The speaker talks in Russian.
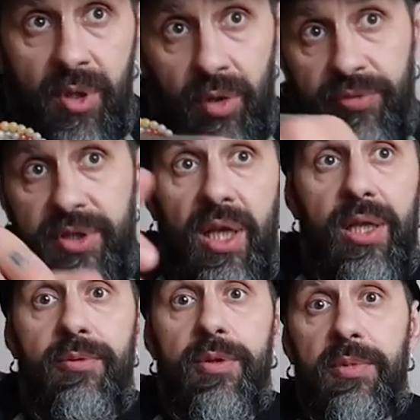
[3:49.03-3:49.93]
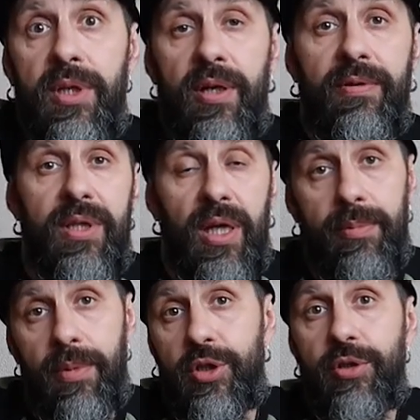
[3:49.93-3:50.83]
ну, в среднем вот мне
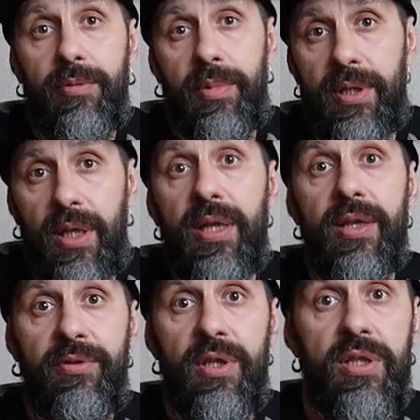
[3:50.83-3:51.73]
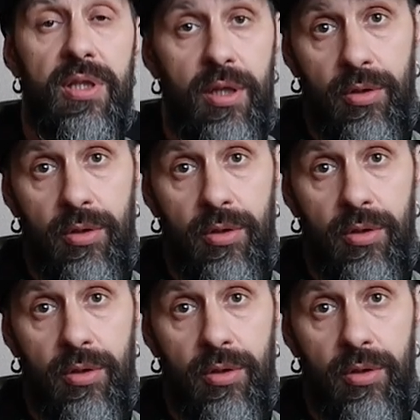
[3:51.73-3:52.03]
хватает большого блина на две недели,